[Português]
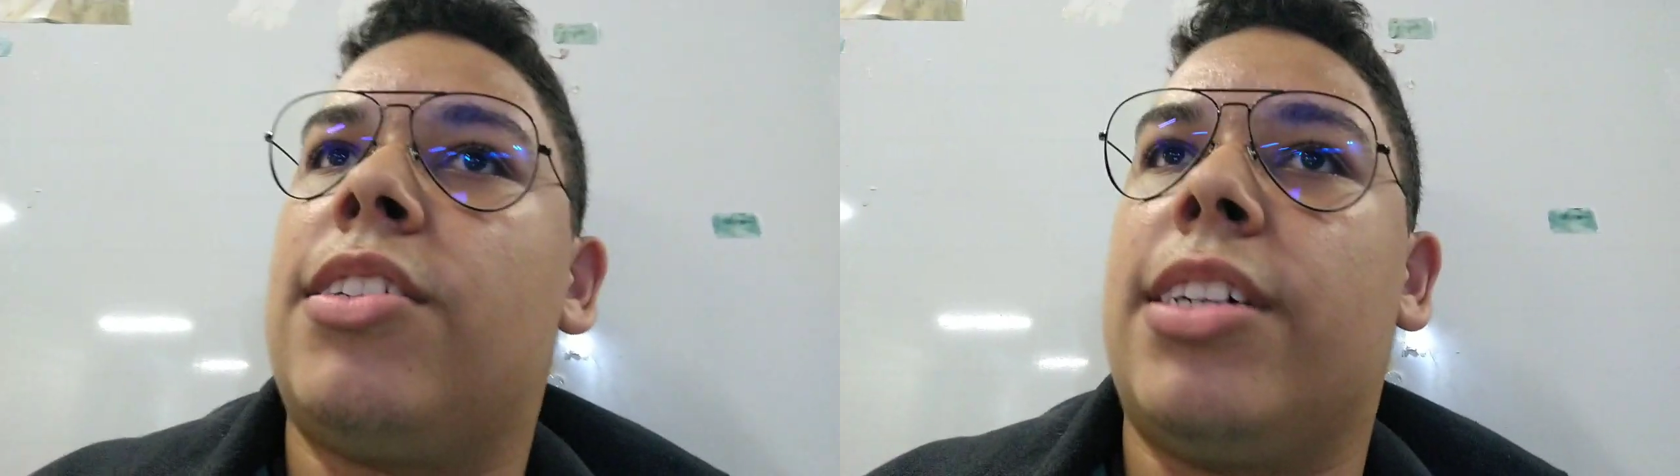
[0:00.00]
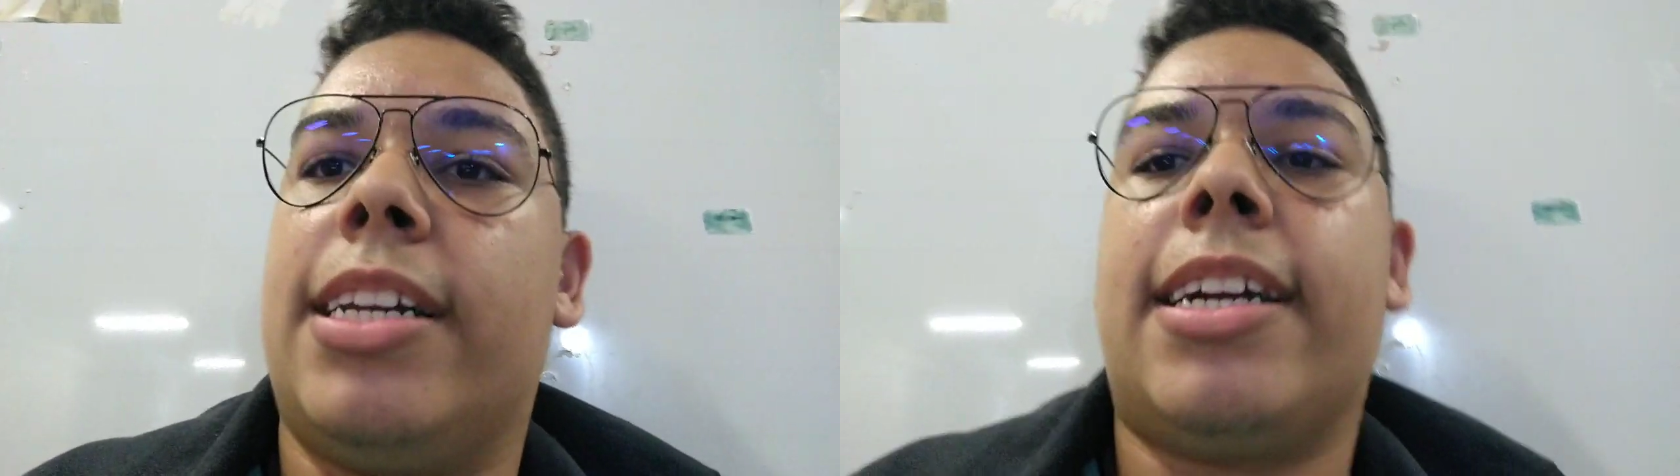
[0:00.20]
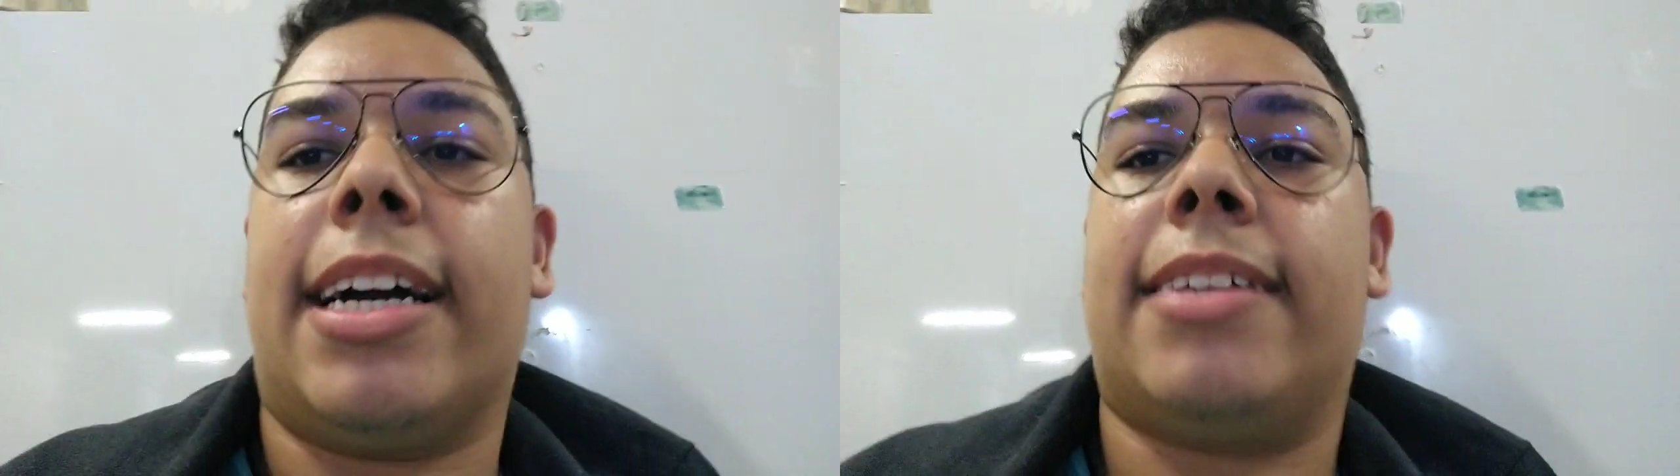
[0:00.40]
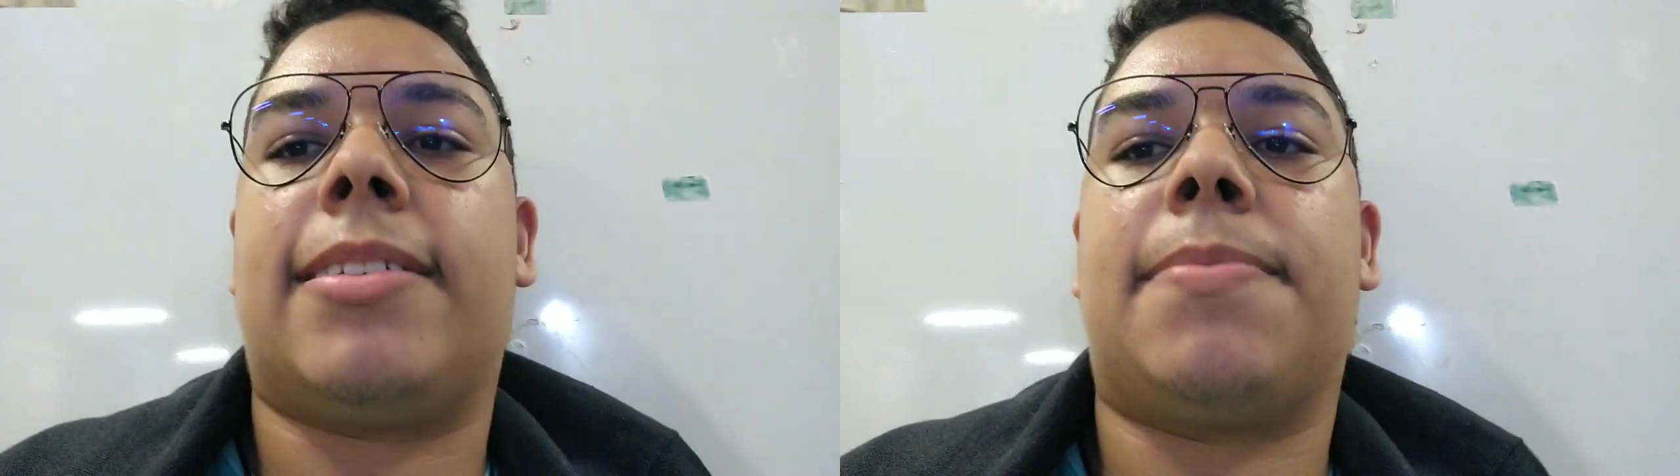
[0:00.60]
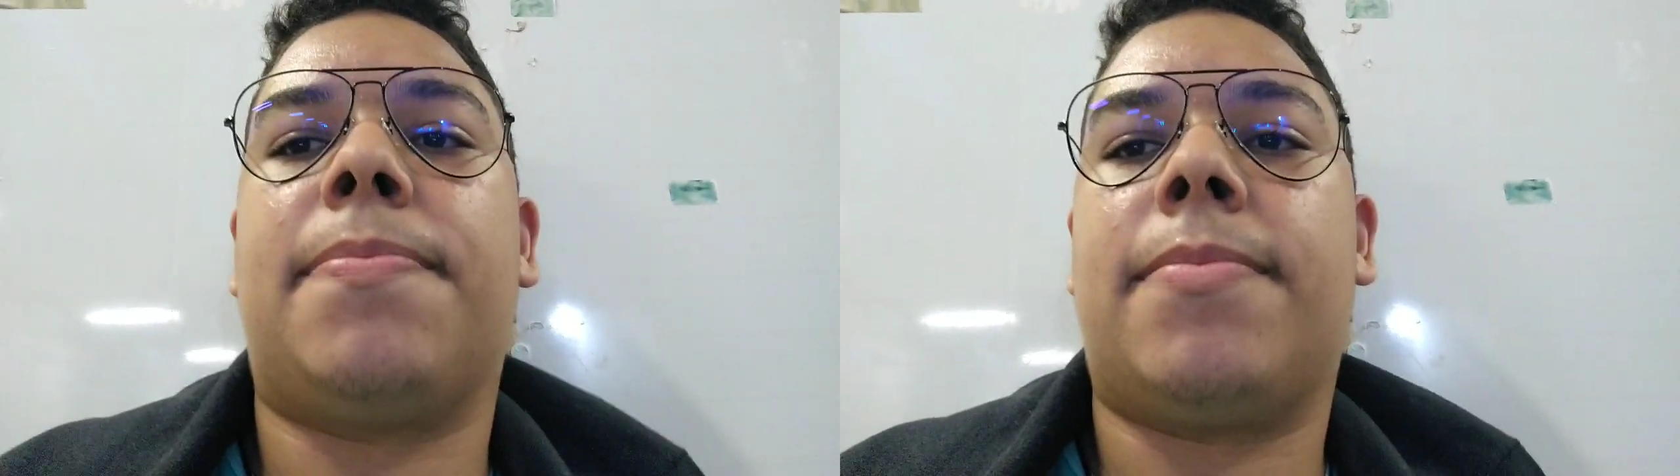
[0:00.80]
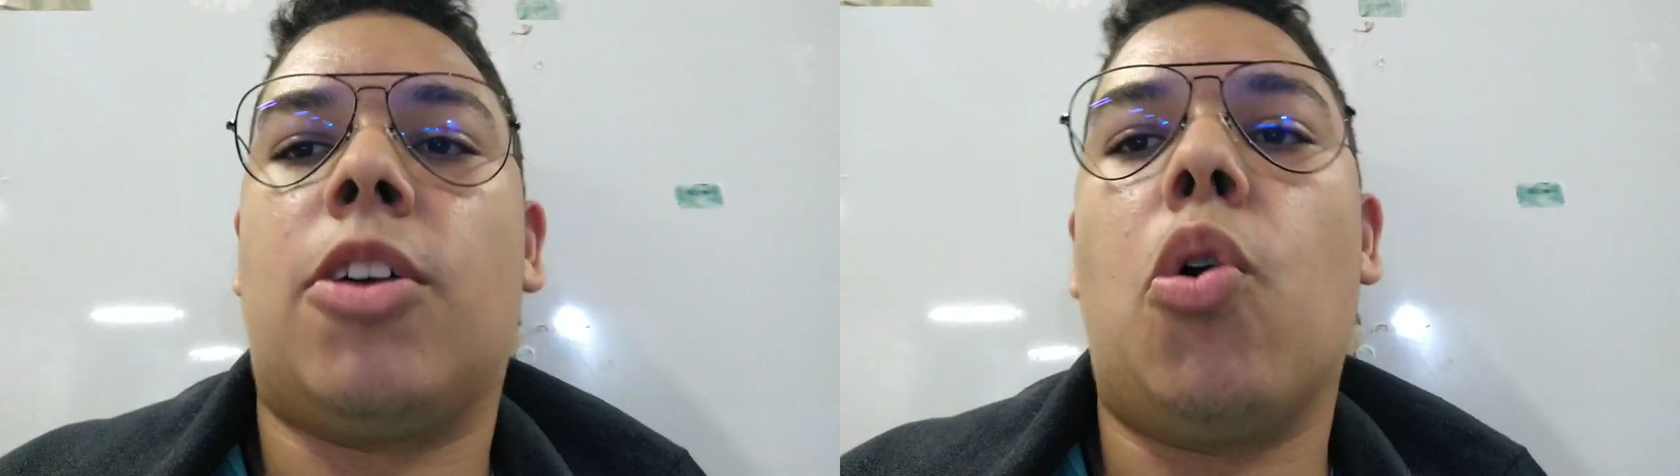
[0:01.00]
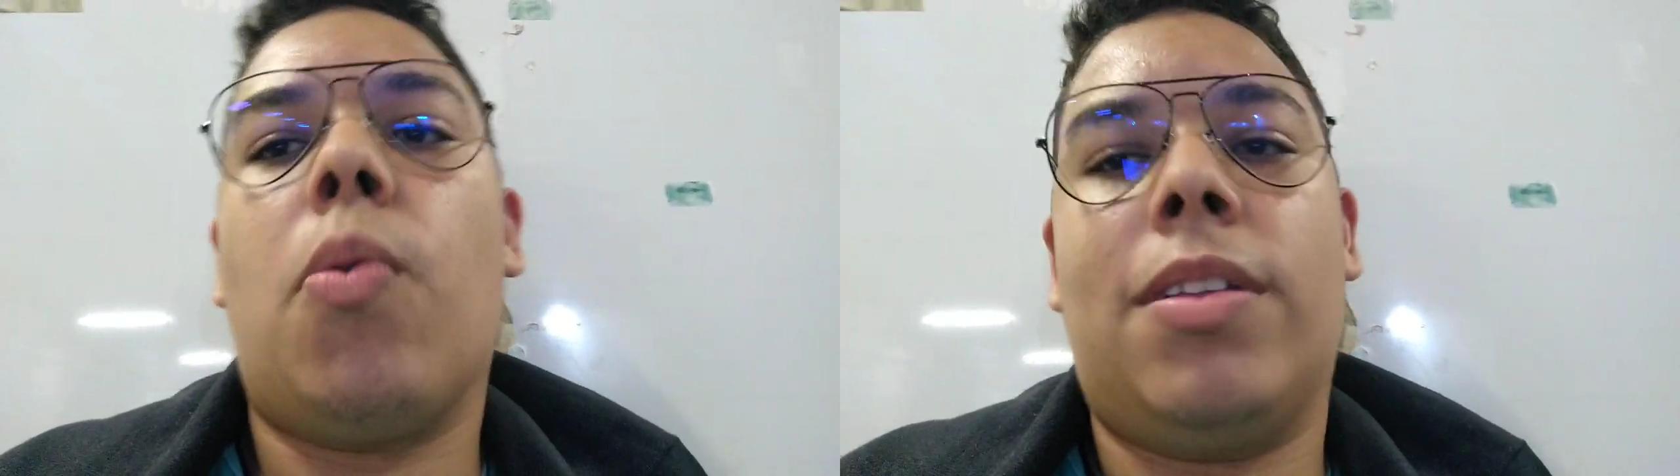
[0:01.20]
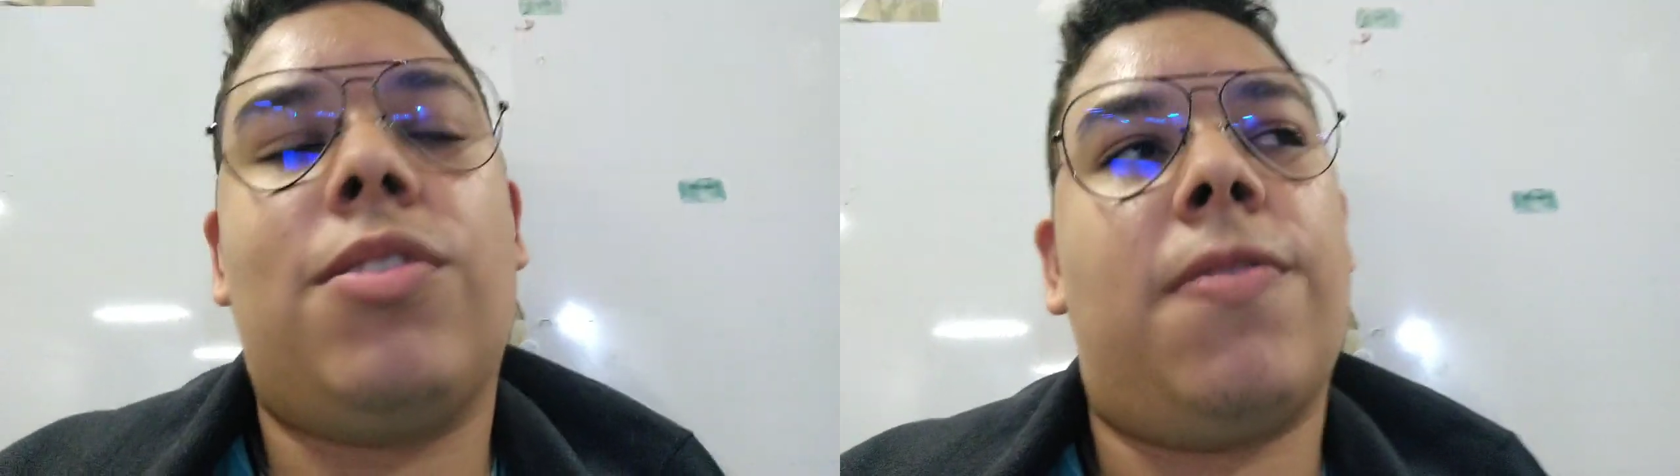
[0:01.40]
chegando em casa. Ou
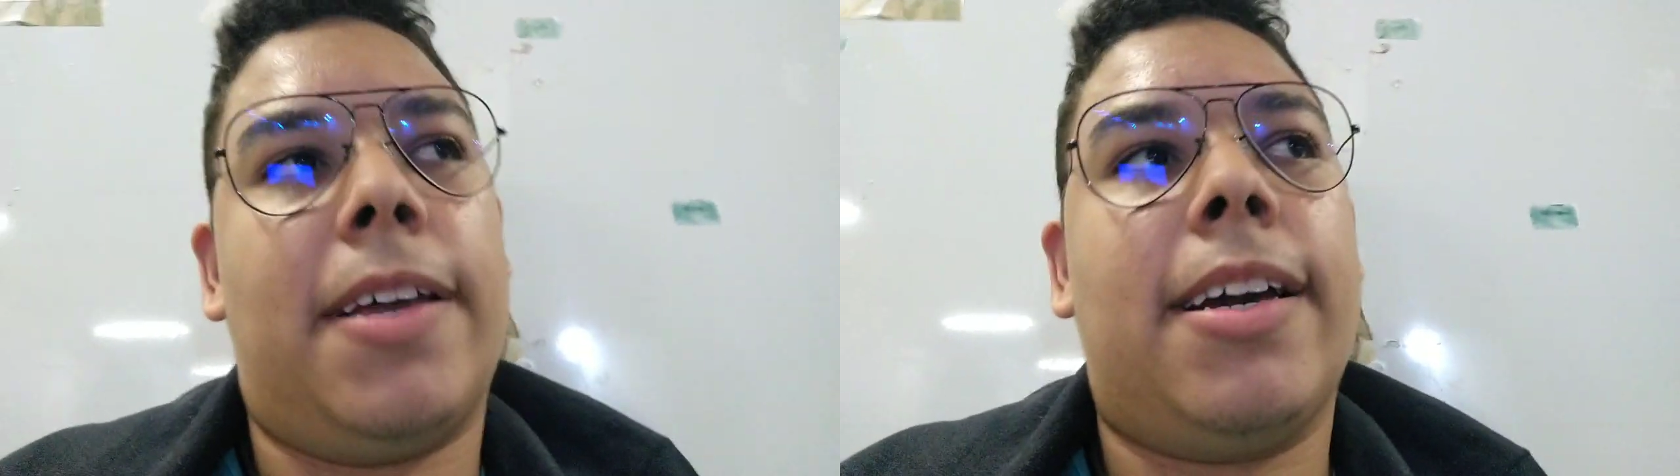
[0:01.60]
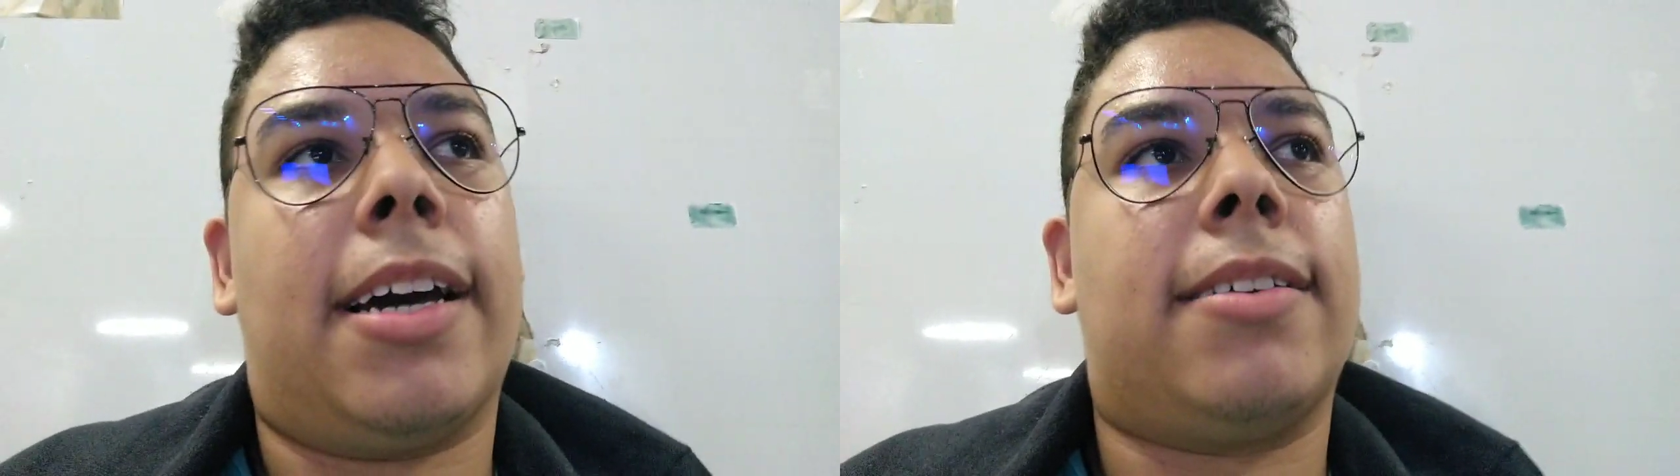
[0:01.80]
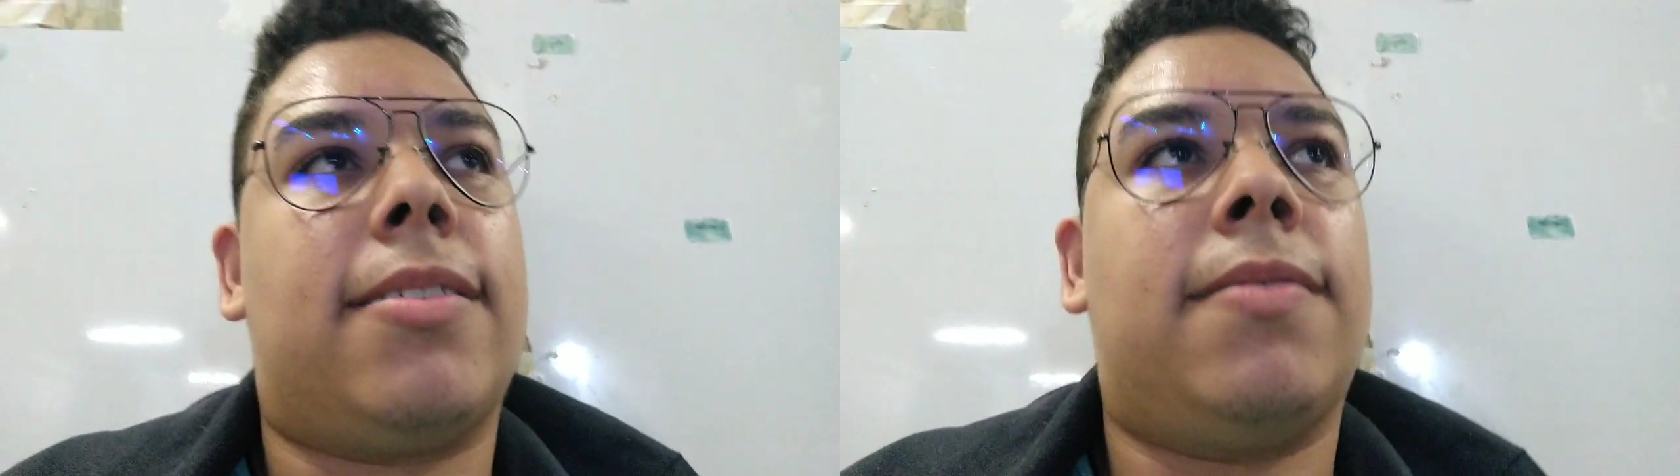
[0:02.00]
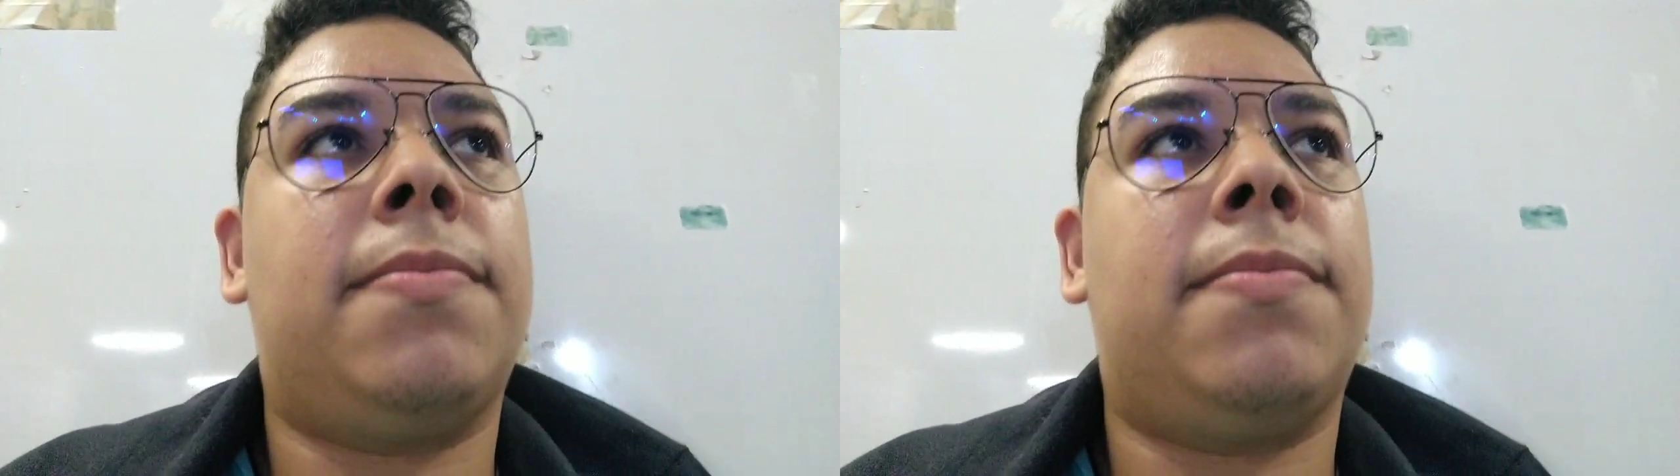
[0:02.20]
quando eu estiver em casa.